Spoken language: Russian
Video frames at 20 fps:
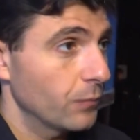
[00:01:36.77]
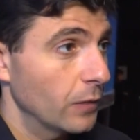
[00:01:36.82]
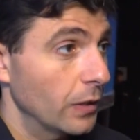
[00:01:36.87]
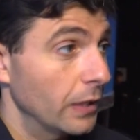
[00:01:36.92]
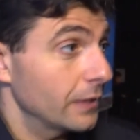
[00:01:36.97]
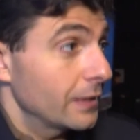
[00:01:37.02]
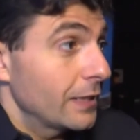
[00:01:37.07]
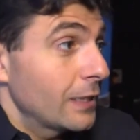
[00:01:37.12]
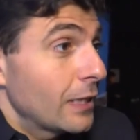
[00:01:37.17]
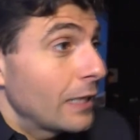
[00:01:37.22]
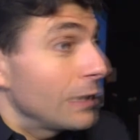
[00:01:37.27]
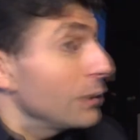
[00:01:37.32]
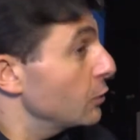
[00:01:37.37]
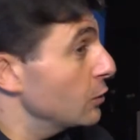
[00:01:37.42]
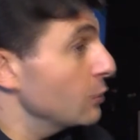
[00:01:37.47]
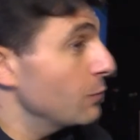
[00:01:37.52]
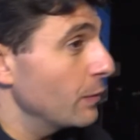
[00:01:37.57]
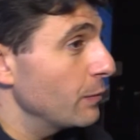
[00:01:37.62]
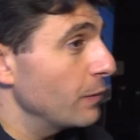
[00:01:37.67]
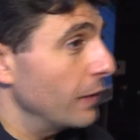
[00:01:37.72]
Это, кстати,
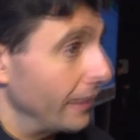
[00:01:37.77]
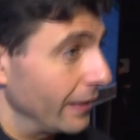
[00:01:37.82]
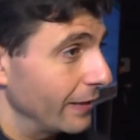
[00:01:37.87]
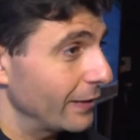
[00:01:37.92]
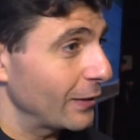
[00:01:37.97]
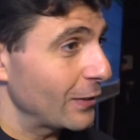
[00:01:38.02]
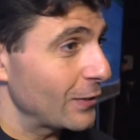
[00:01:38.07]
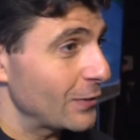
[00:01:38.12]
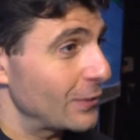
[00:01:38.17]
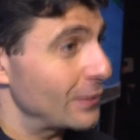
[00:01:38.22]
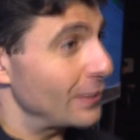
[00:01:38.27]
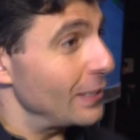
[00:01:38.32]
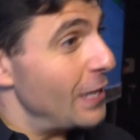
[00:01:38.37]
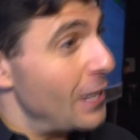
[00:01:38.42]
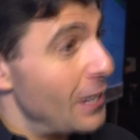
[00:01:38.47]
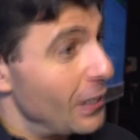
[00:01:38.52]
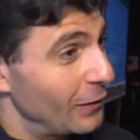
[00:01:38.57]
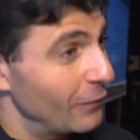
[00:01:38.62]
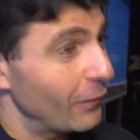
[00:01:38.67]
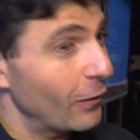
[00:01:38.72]
отличный пример. Я как раз
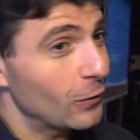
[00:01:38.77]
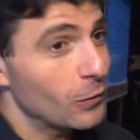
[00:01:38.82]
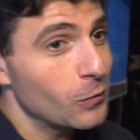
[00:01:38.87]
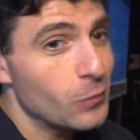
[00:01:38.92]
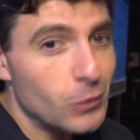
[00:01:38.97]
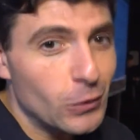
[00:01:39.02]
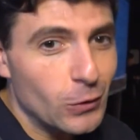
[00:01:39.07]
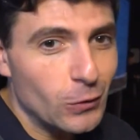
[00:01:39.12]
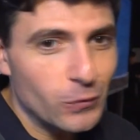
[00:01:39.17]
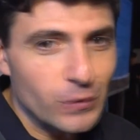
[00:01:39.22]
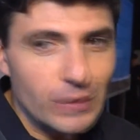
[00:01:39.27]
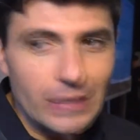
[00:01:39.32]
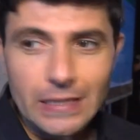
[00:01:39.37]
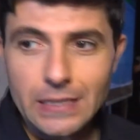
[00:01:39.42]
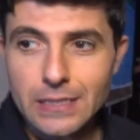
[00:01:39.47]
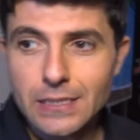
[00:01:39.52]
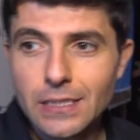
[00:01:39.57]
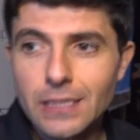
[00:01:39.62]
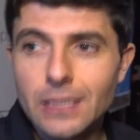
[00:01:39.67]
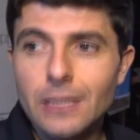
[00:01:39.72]
говорю о том, что в
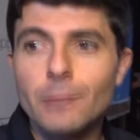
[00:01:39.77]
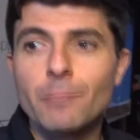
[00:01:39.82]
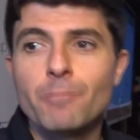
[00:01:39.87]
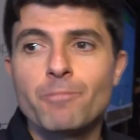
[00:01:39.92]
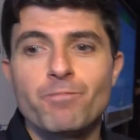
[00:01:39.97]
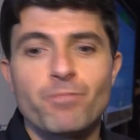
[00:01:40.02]
среде